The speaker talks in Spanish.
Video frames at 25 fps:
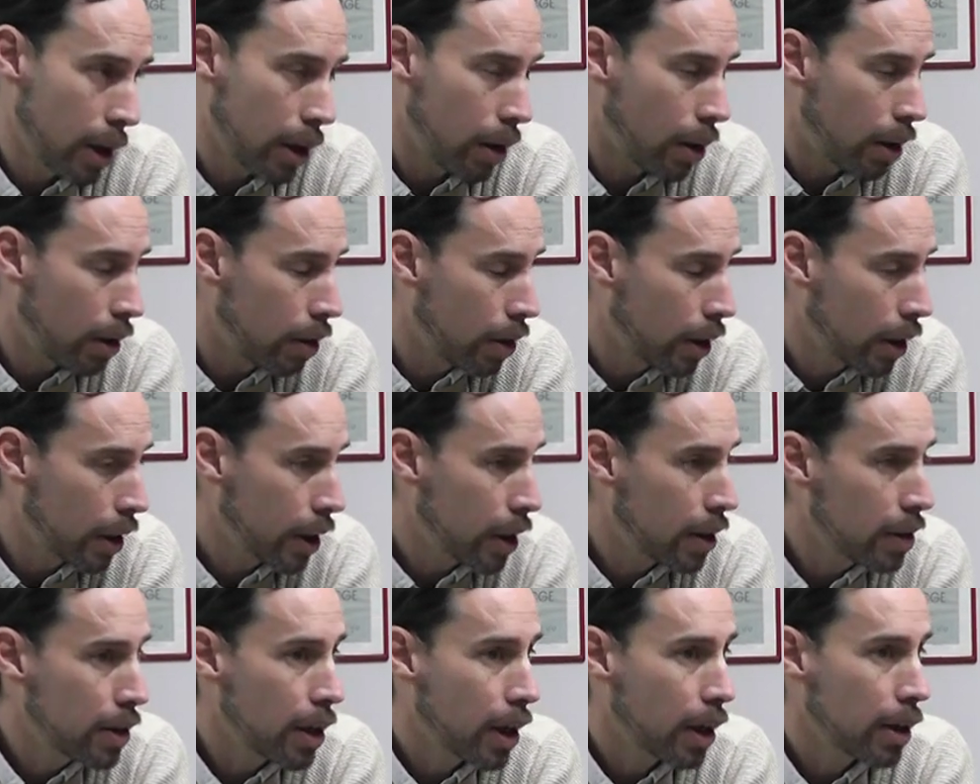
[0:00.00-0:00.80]
lo, que
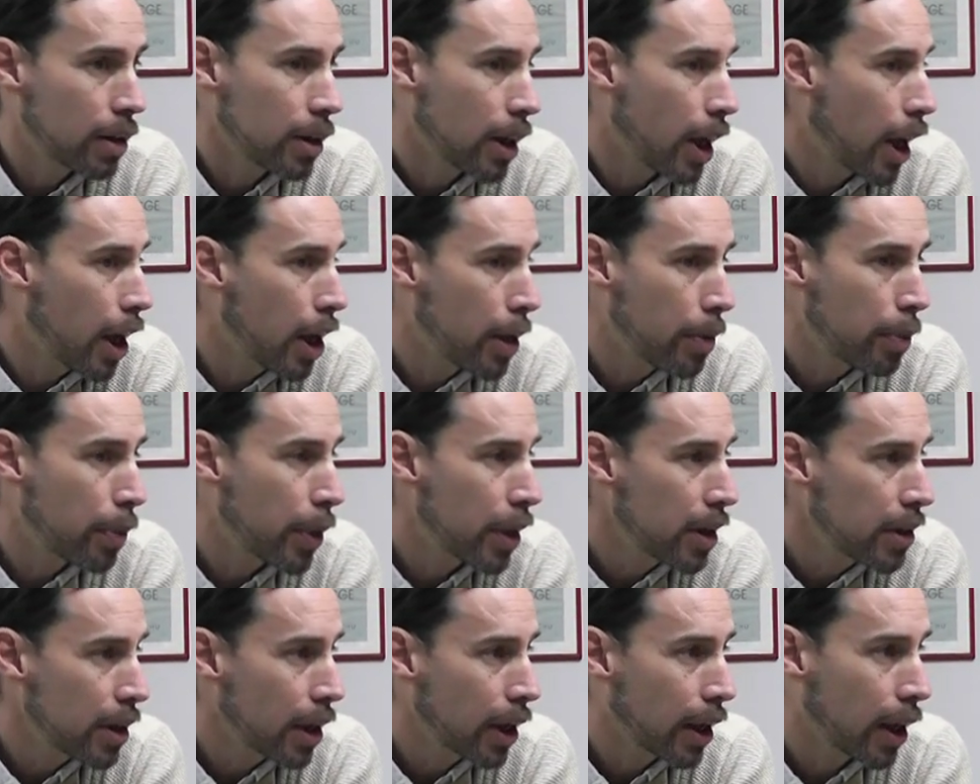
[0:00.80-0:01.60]
te decía recién, hay
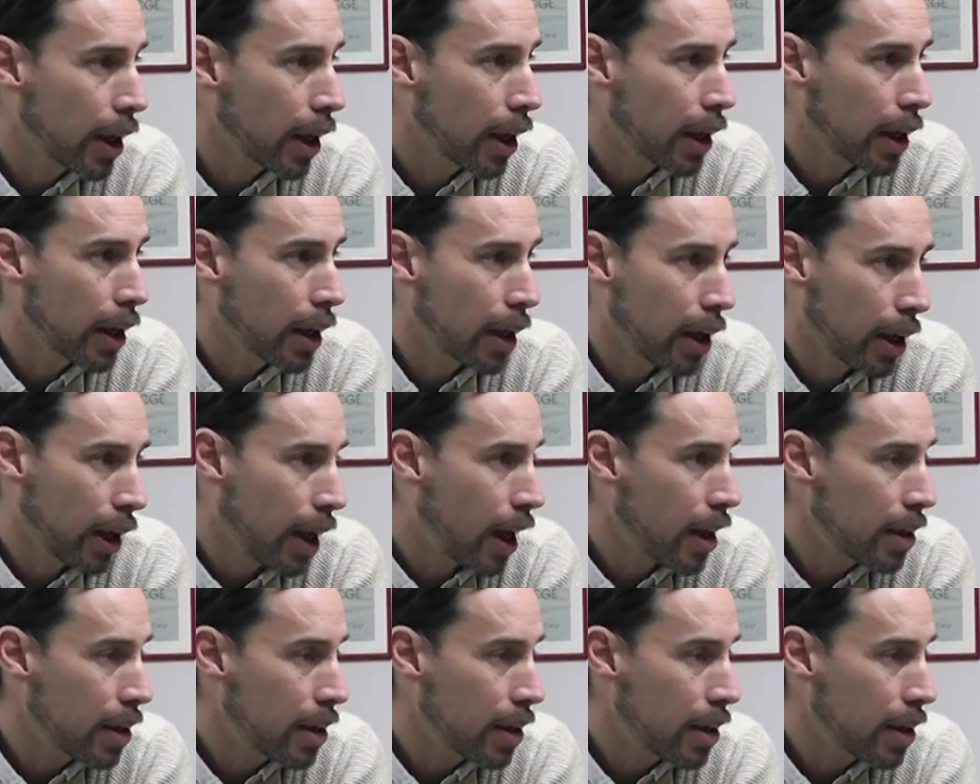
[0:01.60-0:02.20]
empresas que,